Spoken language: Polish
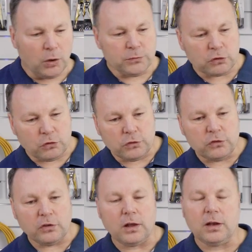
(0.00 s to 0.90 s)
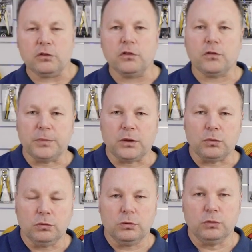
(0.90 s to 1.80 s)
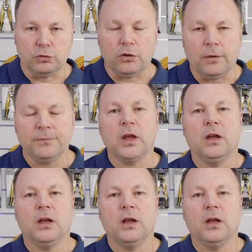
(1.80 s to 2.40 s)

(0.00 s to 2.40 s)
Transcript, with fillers: mogą też oczywiście lecieć sobie luźno.